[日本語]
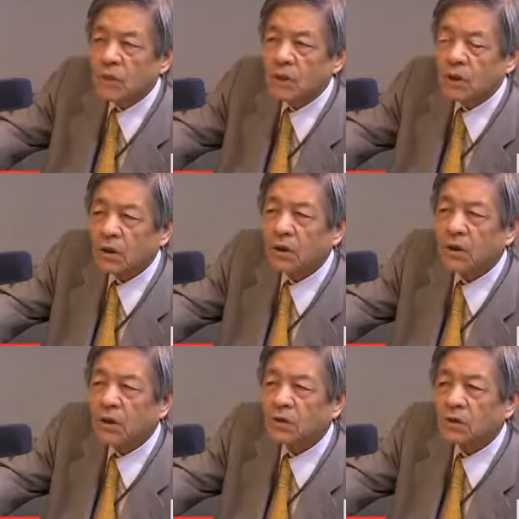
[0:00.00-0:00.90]
で必
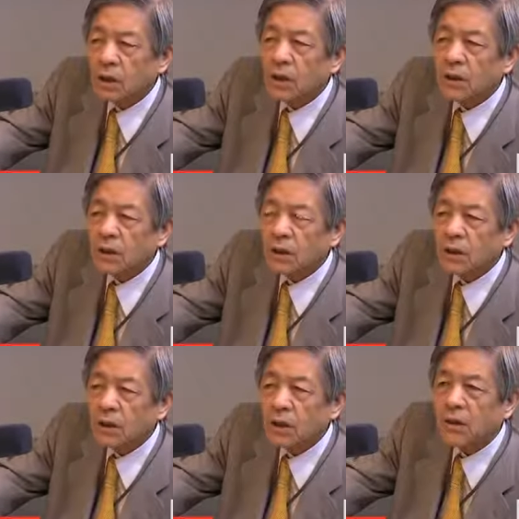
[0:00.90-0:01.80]
ずね
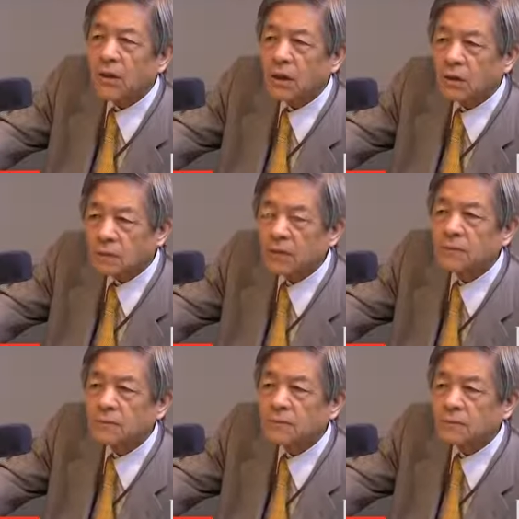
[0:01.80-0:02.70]
必
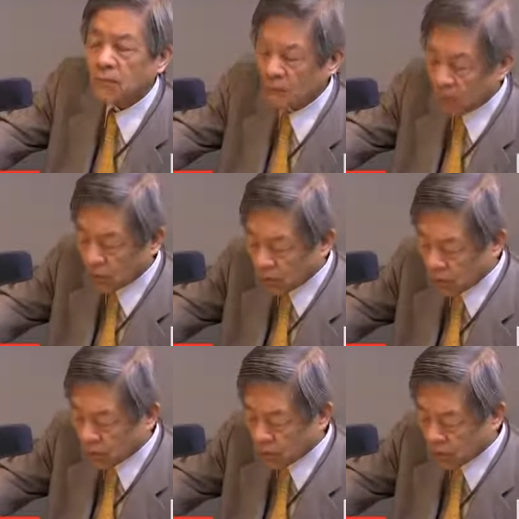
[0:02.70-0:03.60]
ずこ
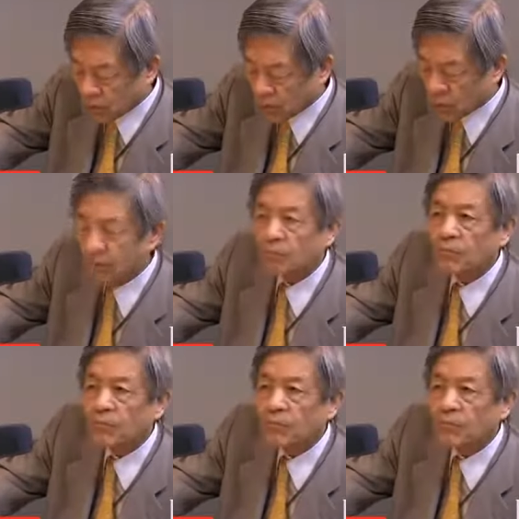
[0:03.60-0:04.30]
の